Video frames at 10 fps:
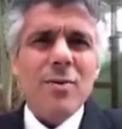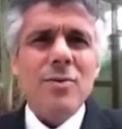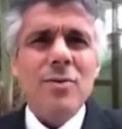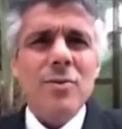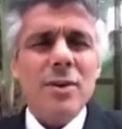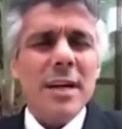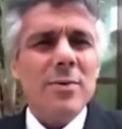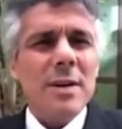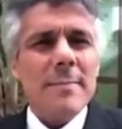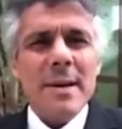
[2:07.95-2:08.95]

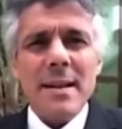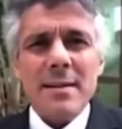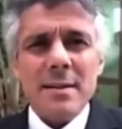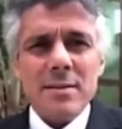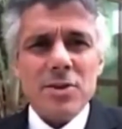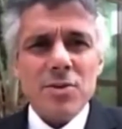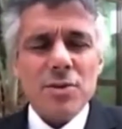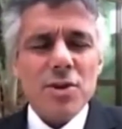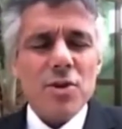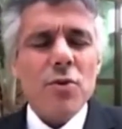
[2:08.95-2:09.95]
وقالوا لي بلك
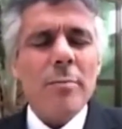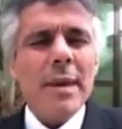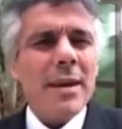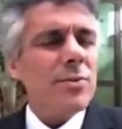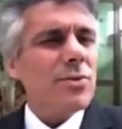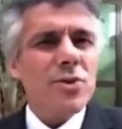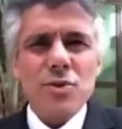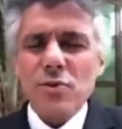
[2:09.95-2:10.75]
به قلت